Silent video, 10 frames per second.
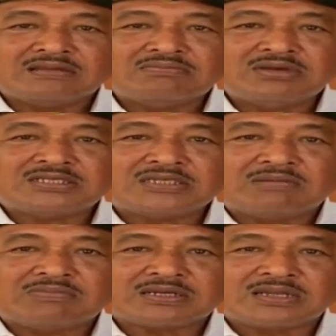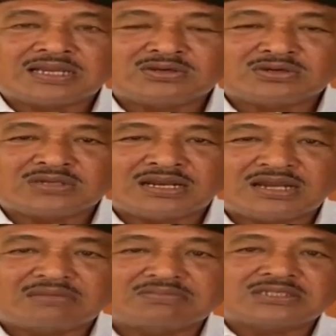bisa berkelanjutan
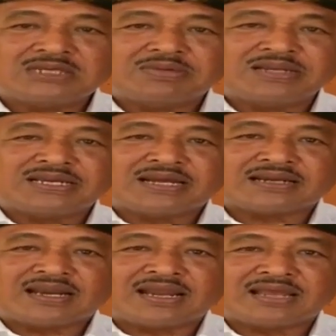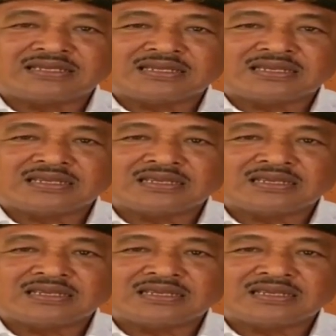dan bisa meningkatkan lagi